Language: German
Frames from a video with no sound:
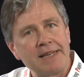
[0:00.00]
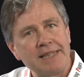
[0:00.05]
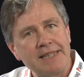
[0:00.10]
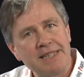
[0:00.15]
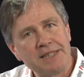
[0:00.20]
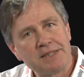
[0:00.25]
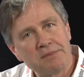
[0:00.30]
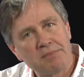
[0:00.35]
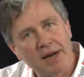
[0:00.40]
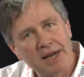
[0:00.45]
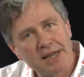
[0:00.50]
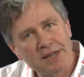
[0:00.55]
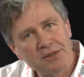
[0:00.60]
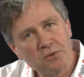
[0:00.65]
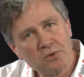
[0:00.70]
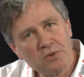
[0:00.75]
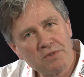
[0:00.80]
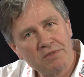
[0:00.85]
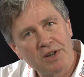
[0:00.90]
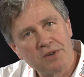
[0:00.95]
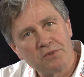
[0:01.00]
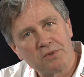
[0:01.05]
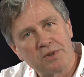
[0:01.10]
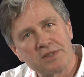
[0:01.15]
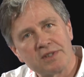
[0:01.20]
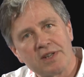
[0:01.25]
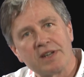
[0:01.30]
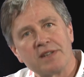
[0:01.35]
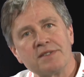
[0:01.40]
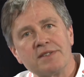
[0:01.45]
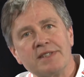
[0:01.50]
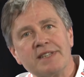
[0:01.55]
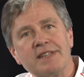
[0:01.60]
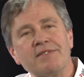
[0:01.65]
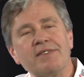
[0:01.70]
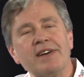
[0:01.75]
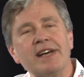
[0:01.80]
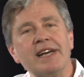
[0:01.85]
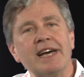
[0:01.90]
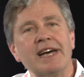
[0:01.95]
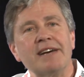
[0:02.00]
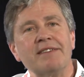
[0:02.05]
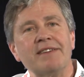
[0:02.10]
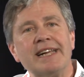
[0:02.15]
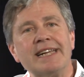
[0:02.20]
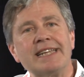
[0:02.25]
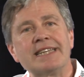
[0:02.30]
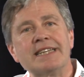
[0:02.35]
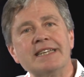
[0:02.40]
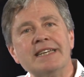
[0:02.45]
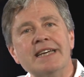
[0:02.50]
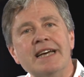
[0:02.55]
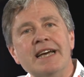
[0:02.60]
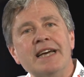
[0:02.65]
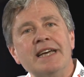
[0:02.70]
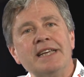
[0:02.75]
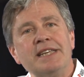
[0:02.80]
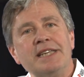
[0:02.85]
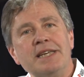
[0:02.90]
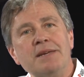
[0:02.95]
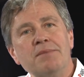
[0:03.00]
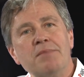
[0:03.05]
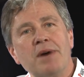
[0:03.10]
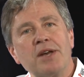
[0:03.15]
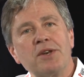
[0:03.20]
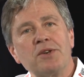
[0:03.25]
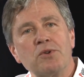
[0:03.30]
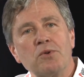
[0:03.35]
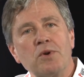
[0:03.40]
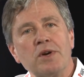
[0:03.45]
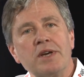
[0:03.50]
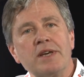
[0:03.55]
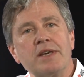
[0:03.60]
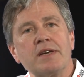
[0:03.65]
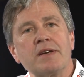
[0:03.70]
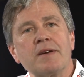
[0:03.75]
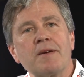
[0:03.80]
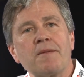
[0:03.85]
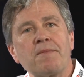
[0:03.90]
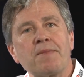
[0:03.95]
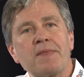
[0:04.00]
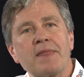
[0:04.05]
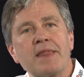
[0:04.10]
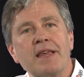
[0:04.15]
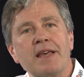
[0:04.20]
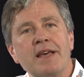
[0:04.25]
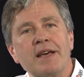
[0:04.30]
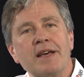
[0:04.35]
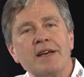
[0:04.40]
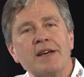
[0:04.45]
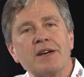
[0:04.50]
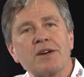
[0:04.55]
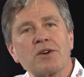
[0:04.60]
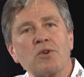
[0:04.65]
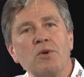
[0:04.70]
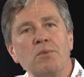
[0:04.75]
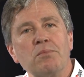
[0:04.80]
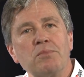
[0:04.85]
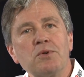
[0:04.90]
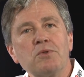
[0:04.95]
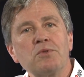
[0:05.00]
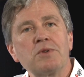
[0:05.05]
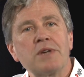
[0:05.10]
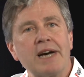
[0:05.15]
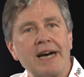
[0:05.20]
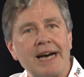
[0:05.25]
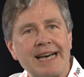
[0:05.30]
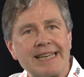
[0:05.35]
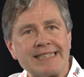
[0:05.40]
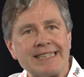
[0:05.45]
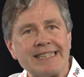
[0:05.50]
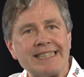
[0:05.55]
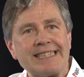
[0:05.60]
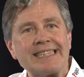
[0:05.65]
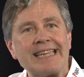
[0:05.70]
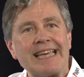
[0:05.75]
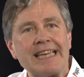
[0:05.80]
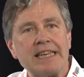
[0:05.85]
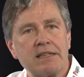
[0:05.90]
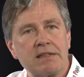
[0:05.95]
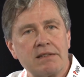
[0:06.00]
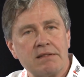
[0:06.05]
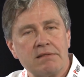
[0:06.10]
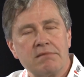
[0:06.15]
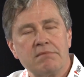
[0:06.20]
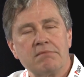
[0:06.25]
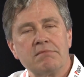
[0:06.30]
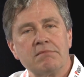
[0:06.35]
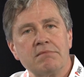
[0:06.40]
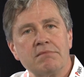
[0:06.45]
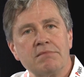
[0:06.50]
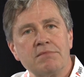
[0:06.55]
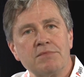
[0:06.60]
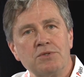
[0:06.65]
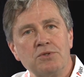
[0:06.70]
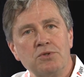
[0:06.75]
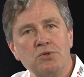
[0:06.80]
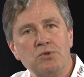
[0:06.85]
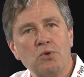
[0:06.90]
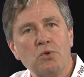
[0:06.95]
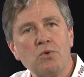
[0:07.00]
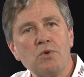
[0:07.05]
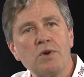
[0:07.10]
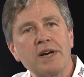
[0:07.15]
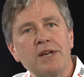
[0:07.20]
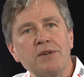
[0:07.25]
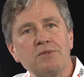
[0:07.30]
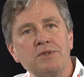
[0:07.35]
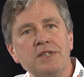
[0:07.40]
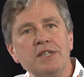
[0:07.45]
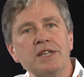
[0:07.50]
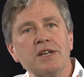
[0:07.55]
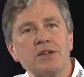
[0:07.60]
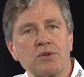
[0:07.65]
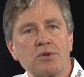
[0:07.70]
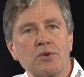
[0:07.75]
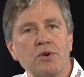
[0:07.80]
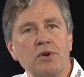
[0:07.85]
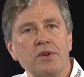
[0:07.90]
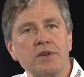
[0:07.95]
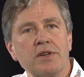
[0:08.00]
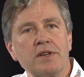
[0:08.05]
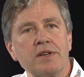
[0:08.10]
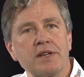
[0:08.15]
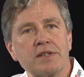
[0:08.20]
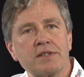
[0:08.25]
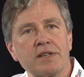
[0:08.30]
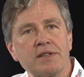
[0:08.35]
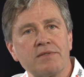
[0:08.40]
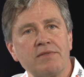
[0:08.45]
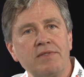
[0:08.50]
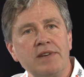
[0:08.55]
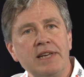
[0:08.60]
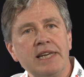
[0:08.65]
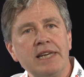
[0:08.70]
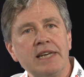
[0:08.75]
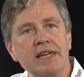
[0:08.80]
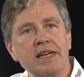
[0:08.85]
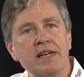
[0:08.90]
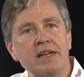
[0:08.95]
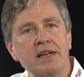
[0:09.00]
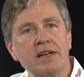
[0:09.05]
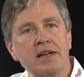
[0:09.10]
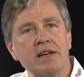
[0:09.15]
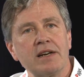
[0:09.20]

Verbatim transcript: Diese beiden Unfallursachen sind welche, die man durch Computerassistenten so reduzieren könnte, dass das Fliegen